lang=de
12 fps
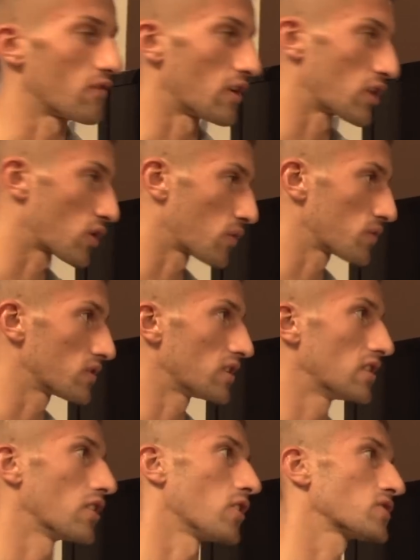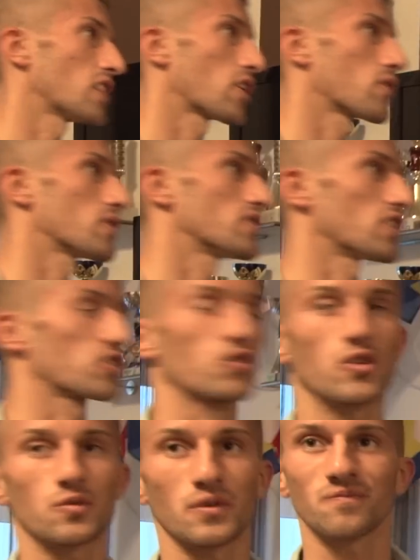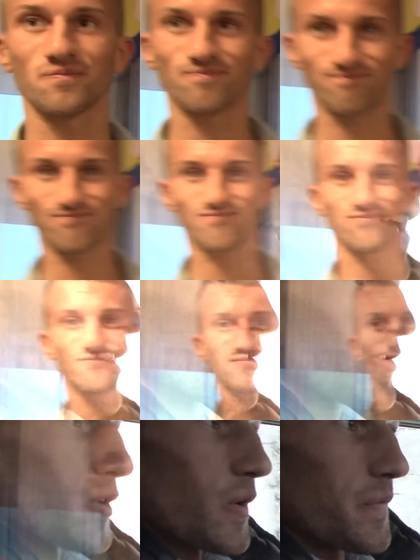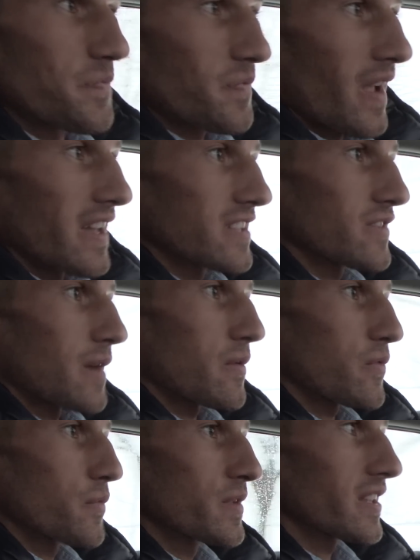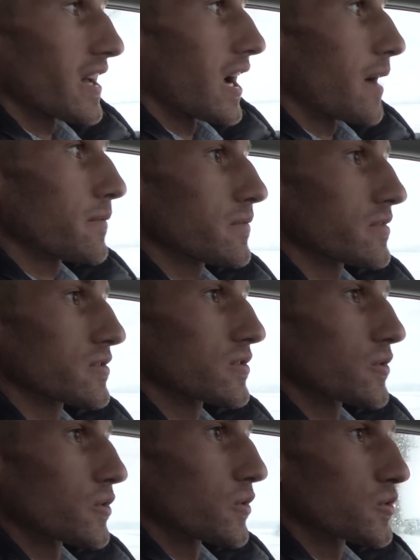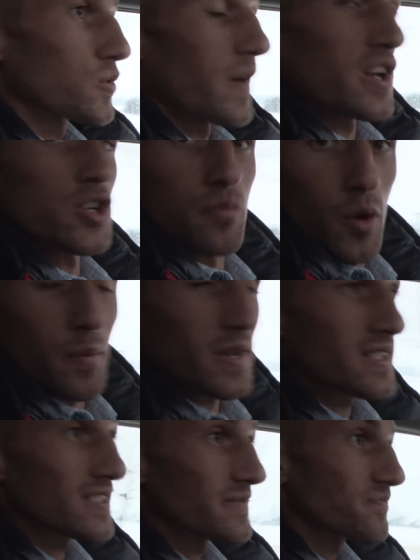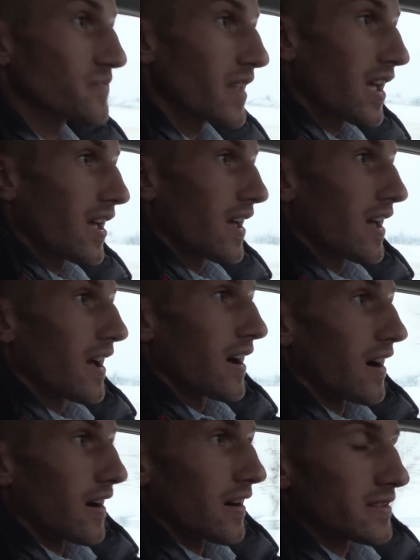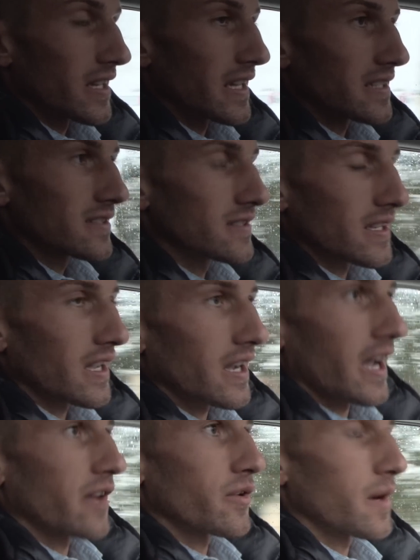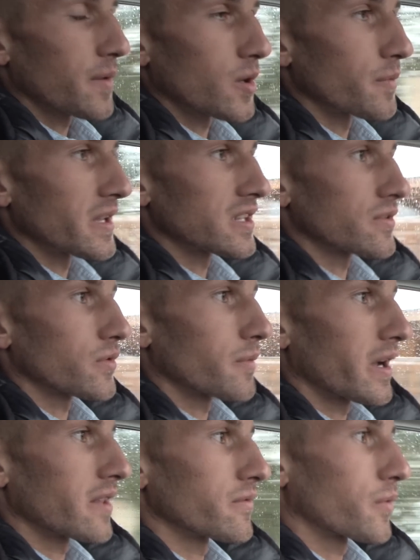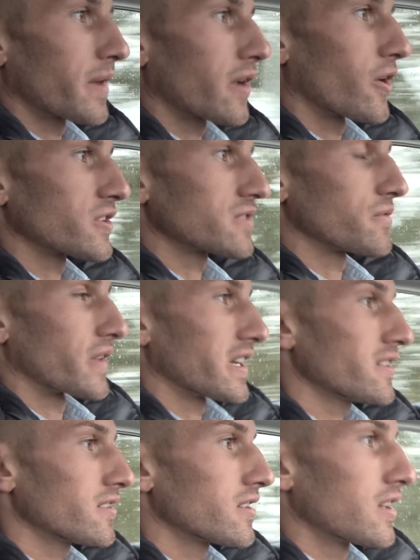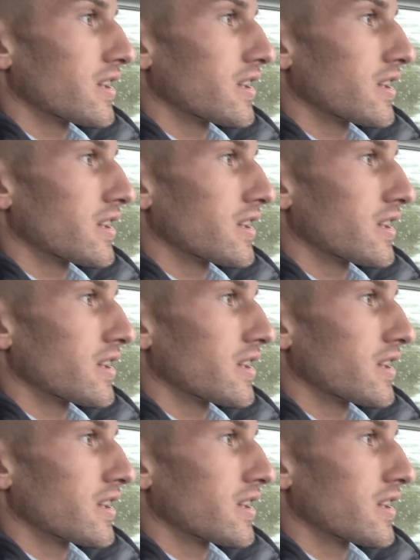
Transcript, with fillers: weil ich auf die Auszeichnungen sehr stolz bin. So, jetzt fahren wir von mir daheim zu, zu meinem Sportplatz. Äh, der ist ca. 1,5 Kilometer von, mein, von meinem Haus entfernt.